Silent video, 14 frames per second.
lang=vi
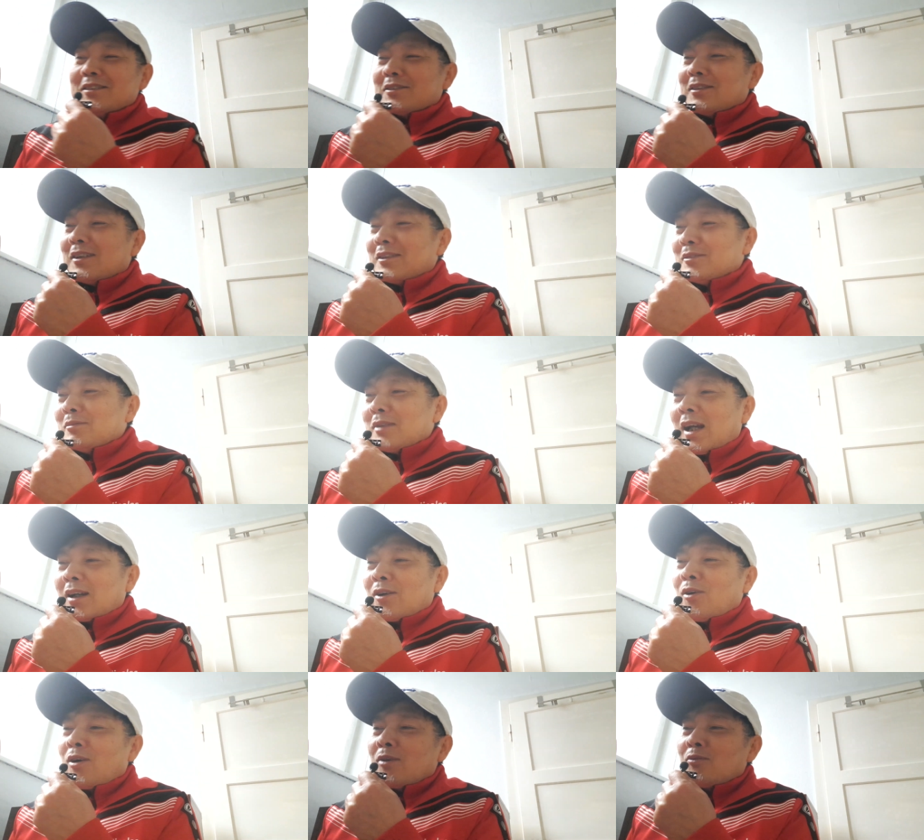nó đúng
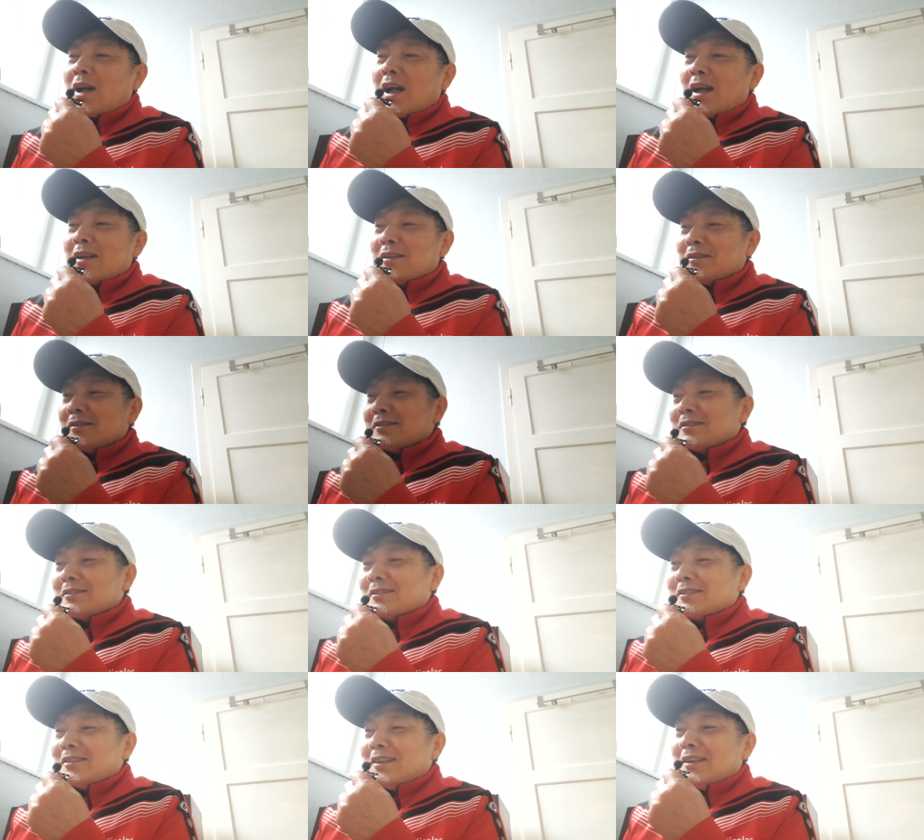ăn ngon quá
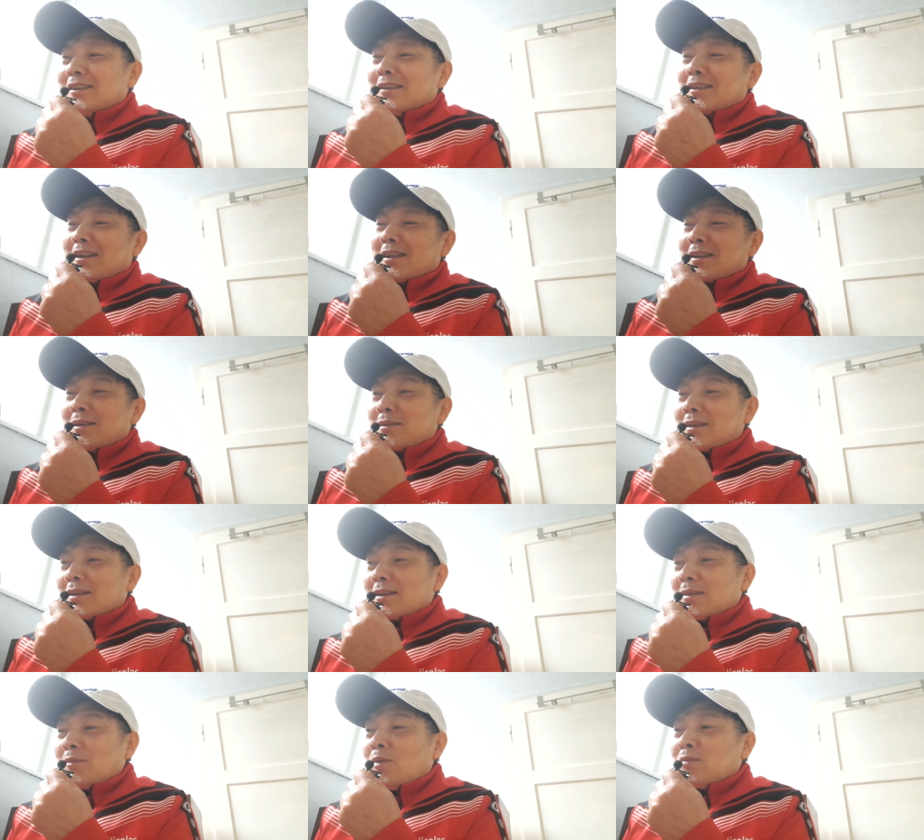cái cái cái
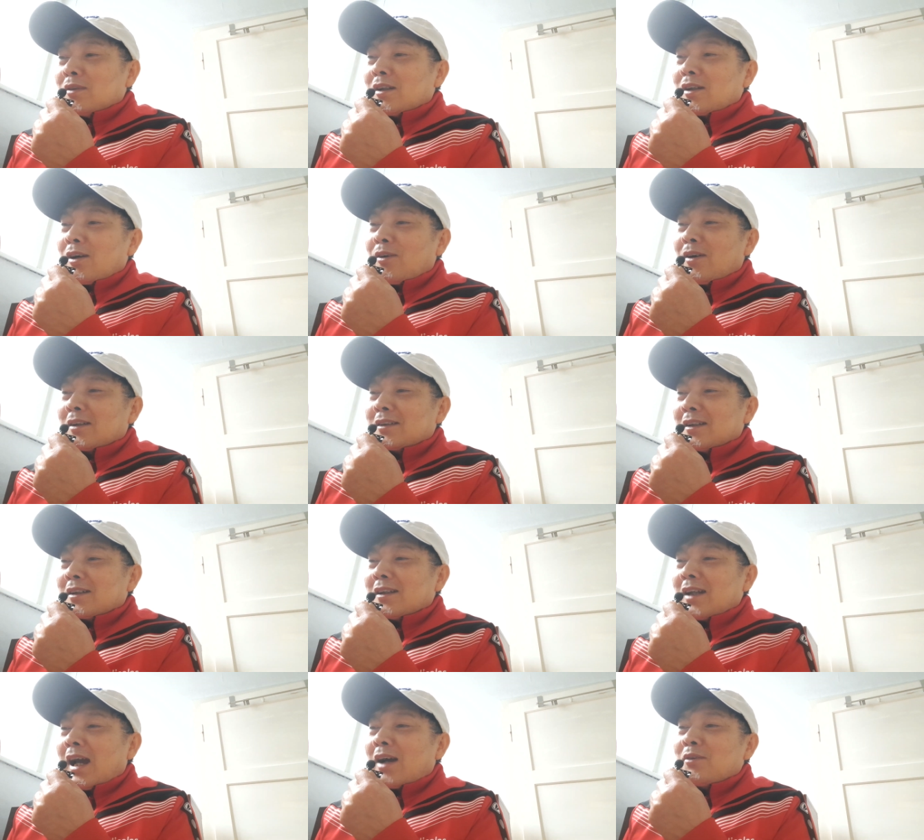cái bụng nó no thì
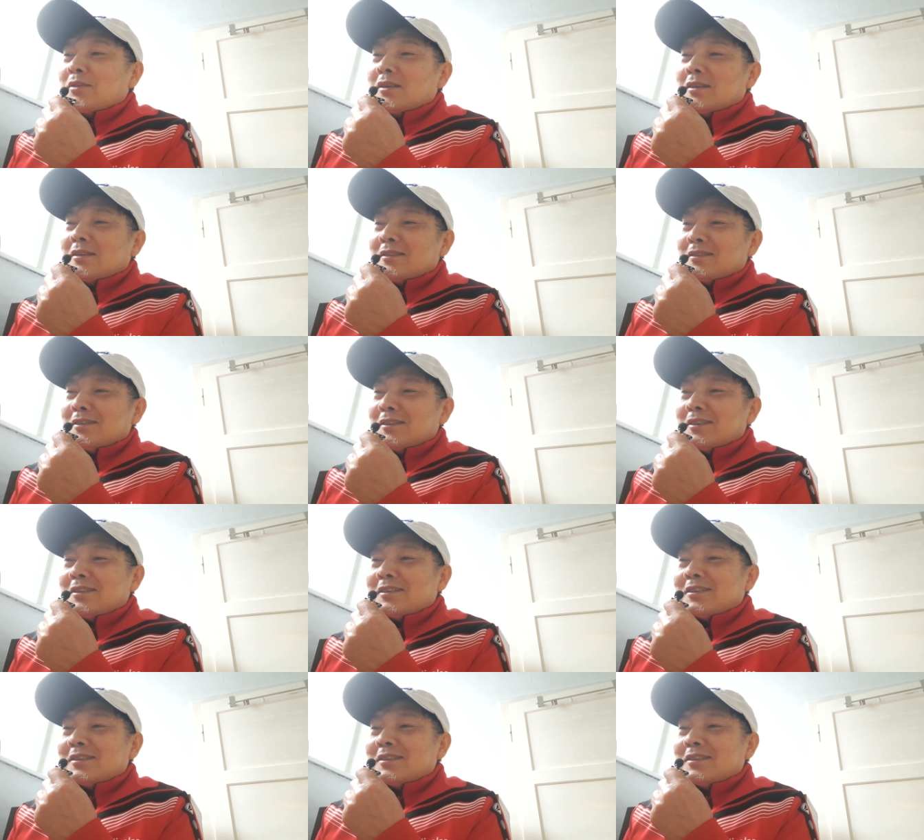cái não nó nó